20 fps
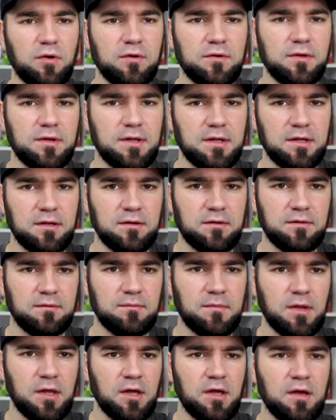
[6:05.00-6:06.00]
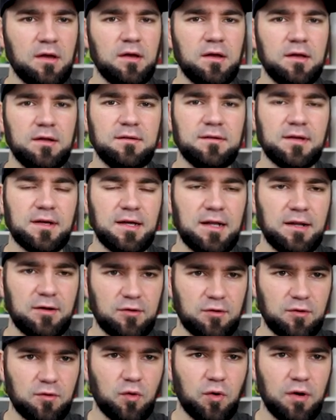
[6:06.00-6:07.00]
könnte hier in, diesen, in dieser Kelle
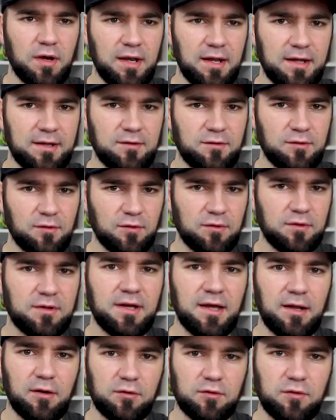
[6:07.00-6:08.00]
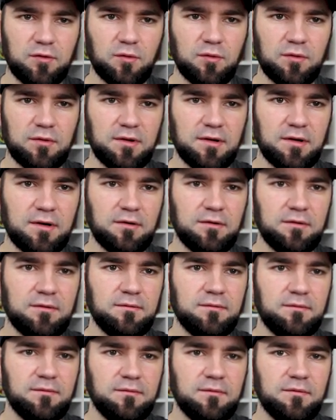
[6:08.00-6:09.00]
Kollektion. Kelloktion, genau.
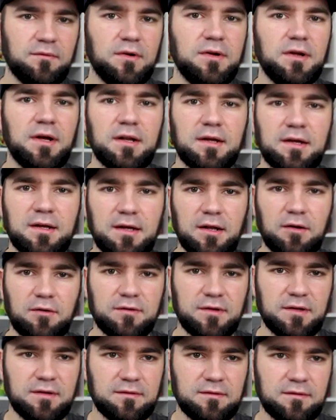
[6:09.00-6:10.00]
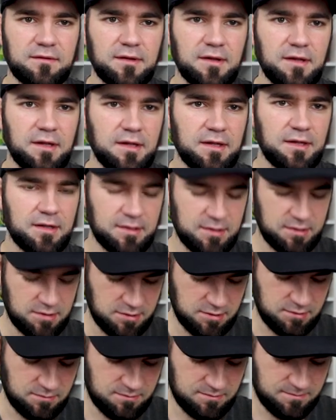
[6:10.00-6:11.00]
Wir wollen ja alle Kelloggs essen.
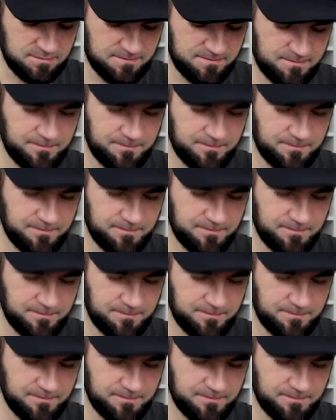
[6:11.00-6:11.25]
Ähm,